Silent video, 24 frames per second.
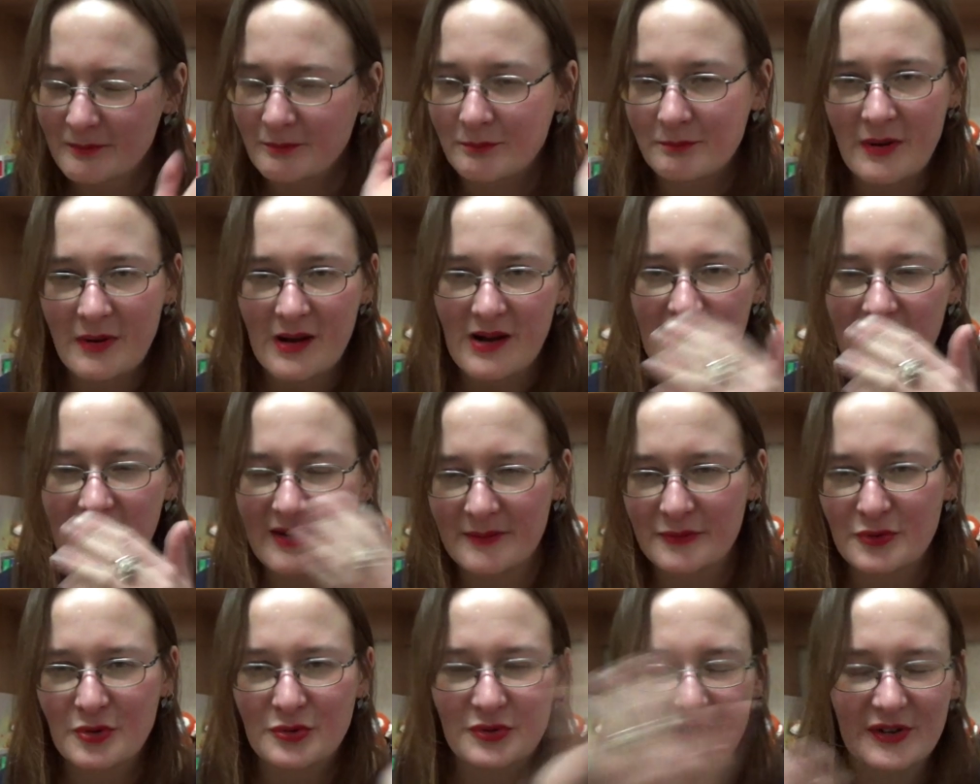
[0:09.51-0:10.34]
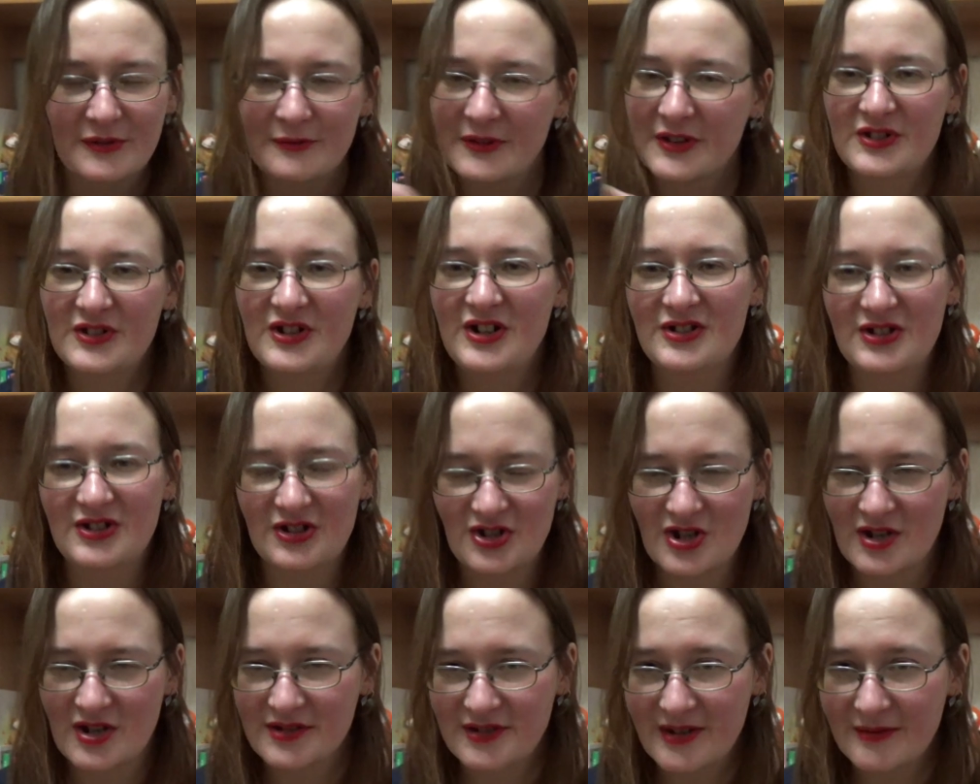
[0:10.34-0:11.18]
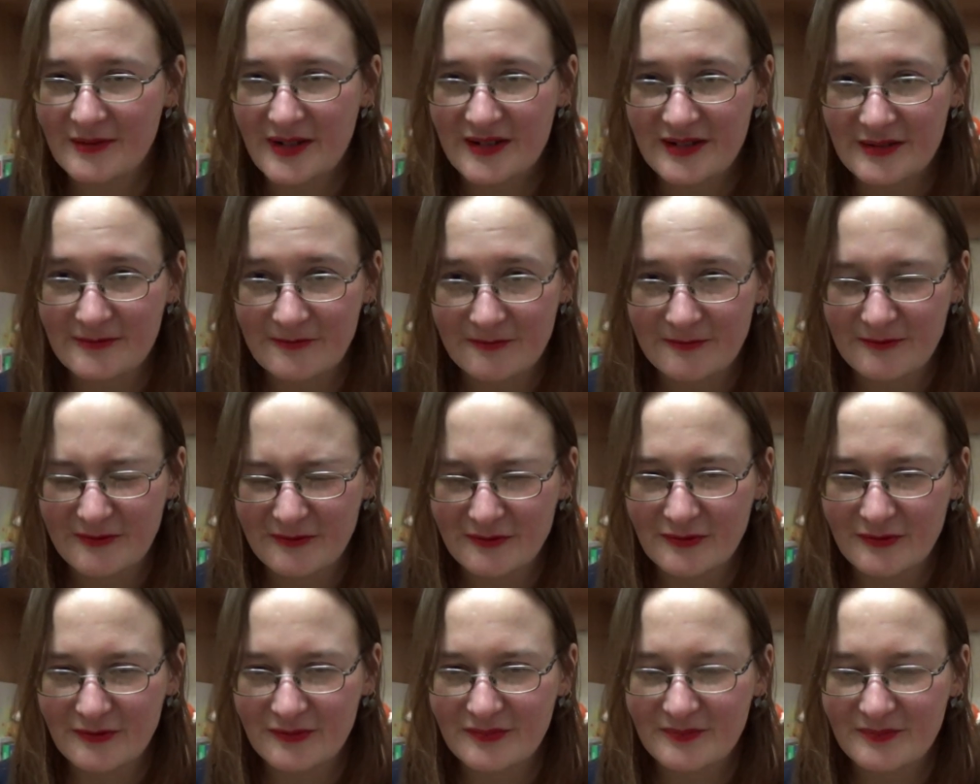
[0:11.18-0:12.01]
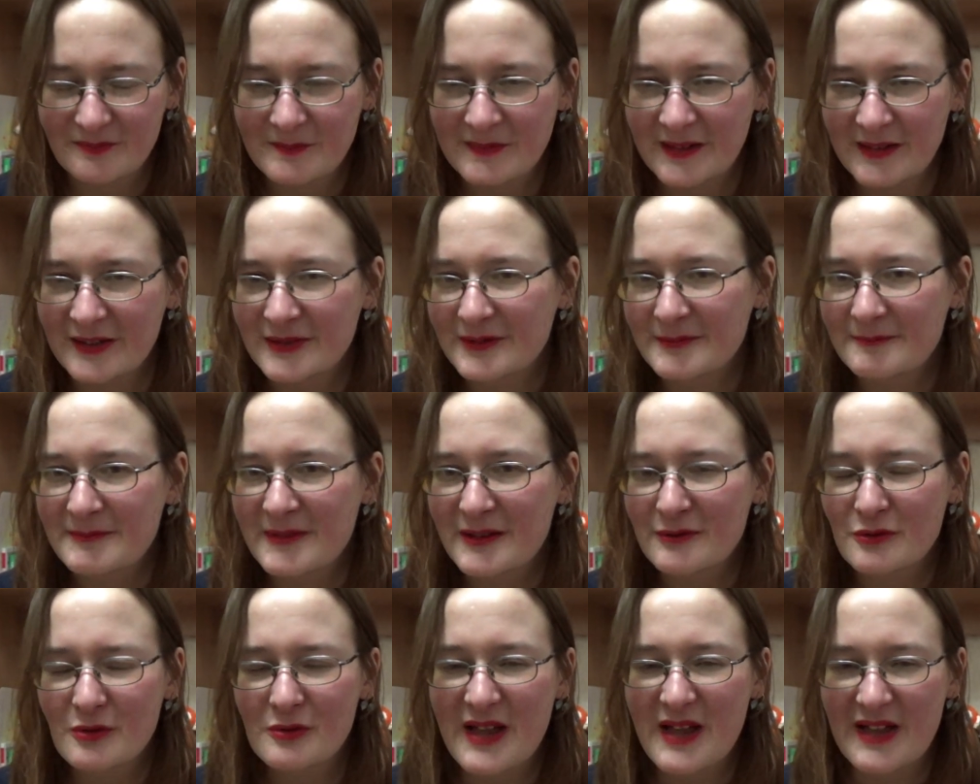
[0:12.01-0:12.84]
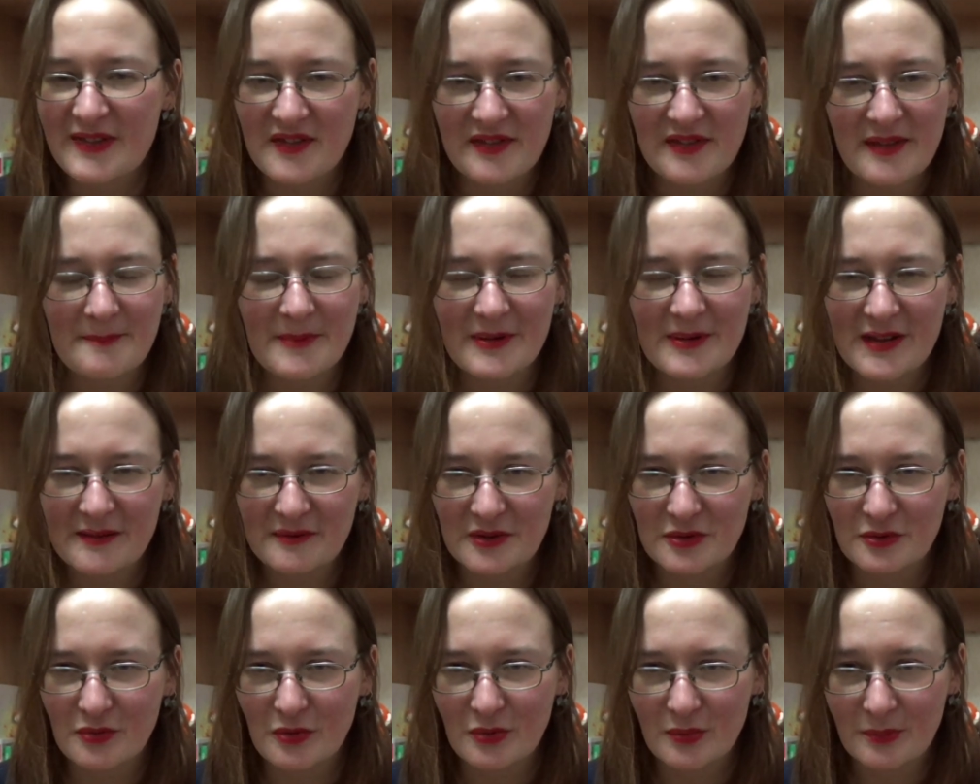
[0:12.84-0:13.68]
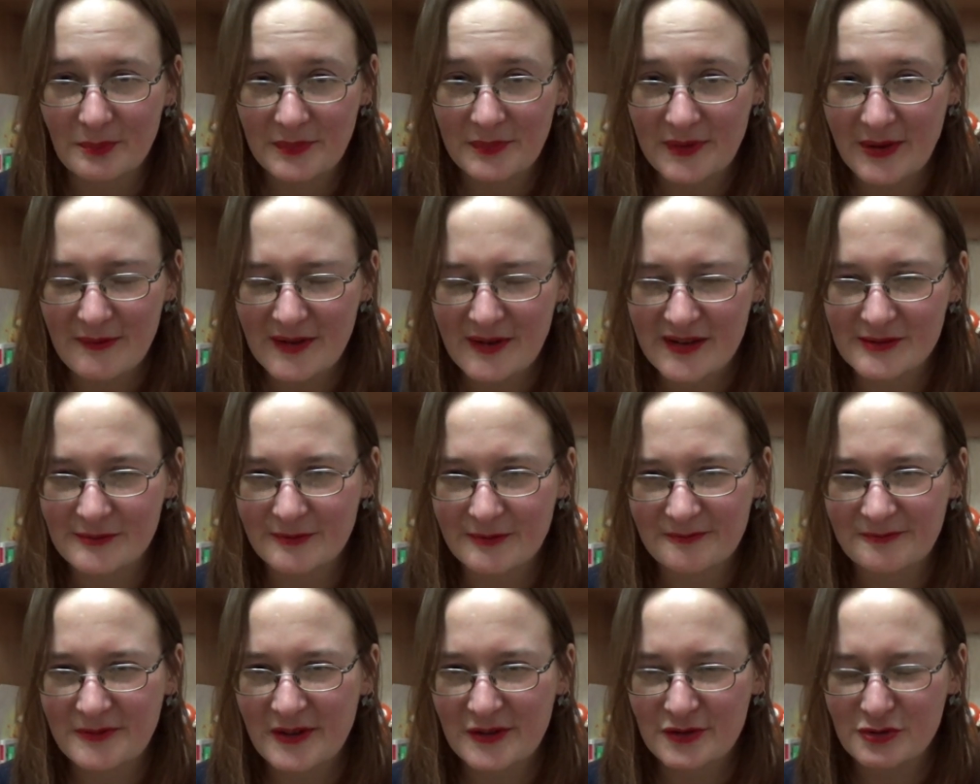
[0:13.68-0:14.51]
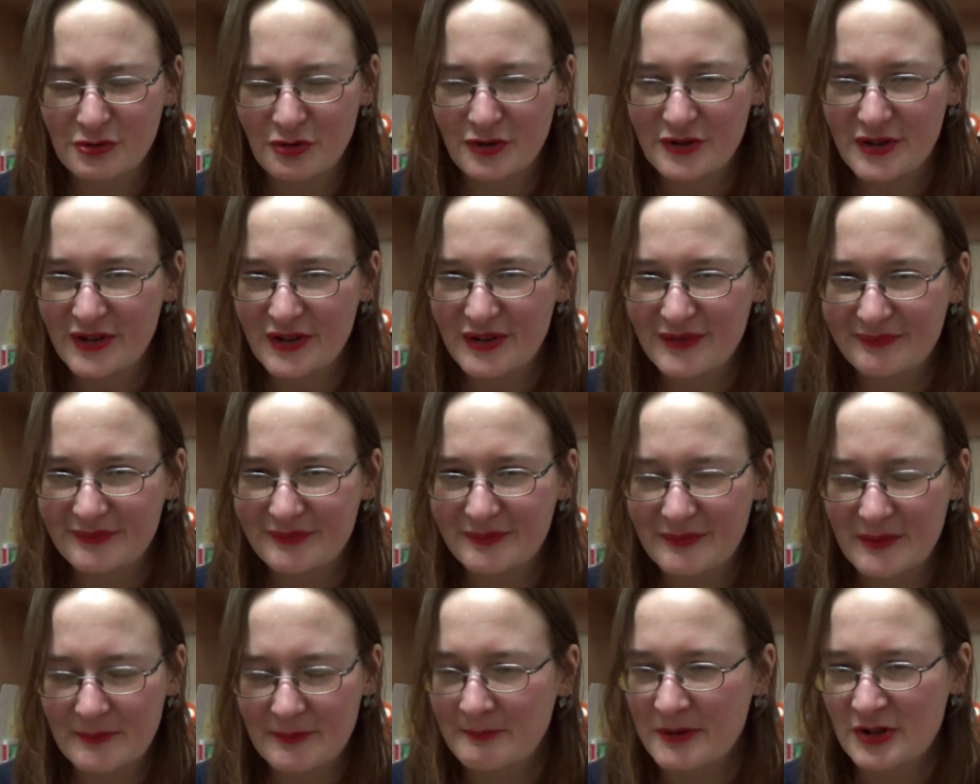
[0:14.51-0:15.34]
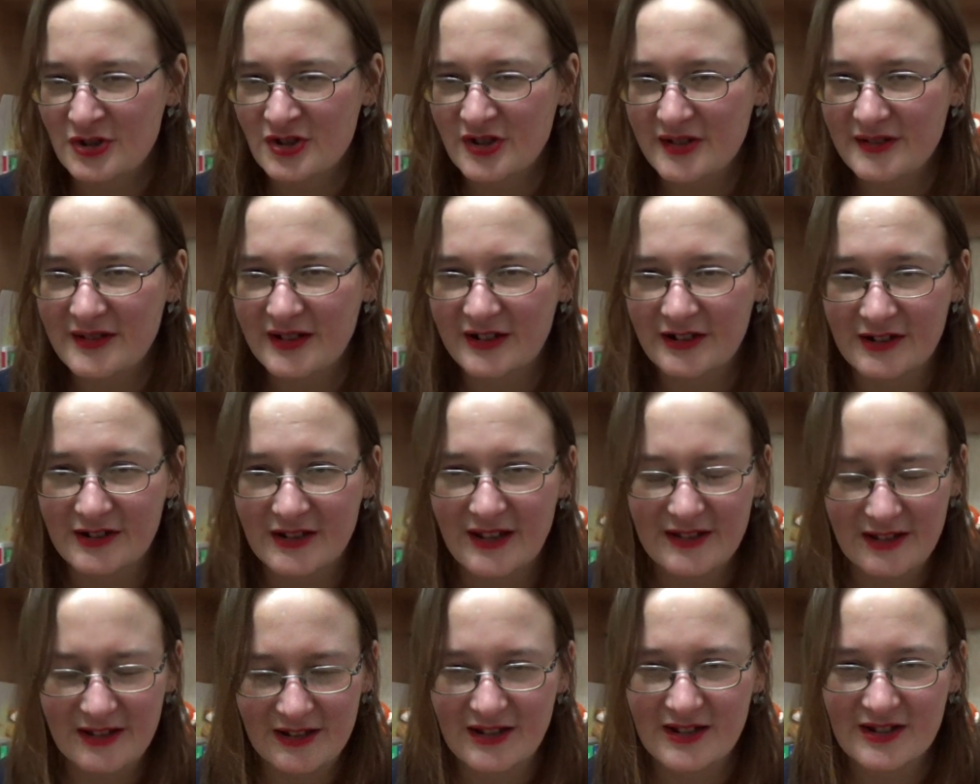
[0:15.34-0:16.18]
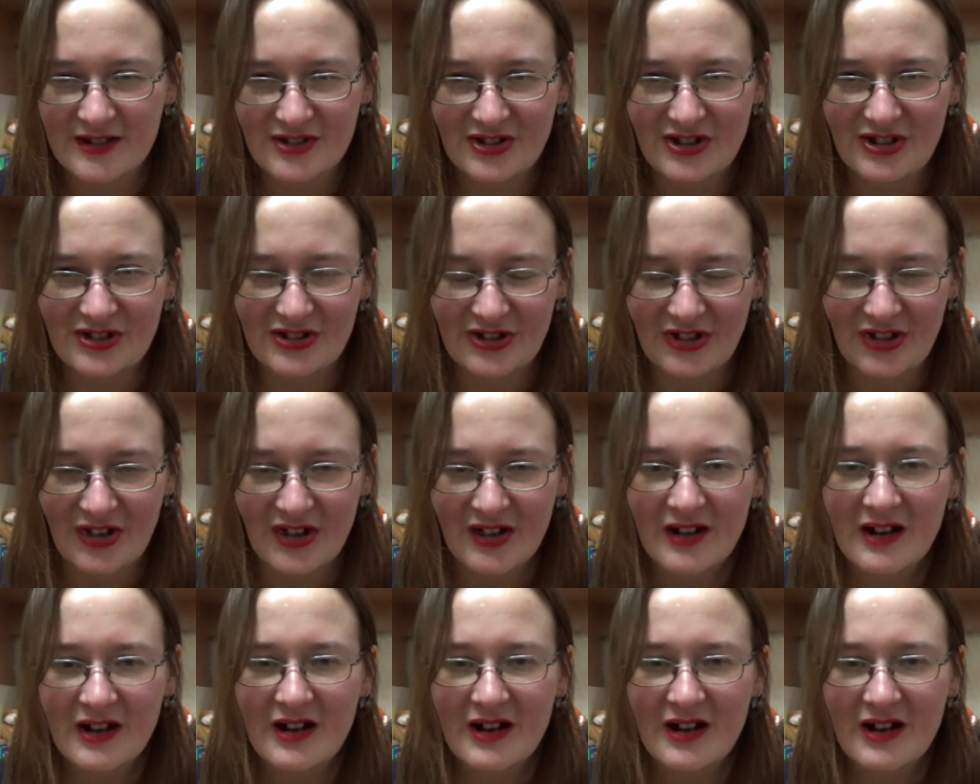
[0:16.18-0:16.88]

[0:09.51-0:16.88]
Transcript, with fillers: по, ну, на две трети часть товаров, э, на, ну, ну ладно, на половину товаров Озона пошли до хрена такие скидки.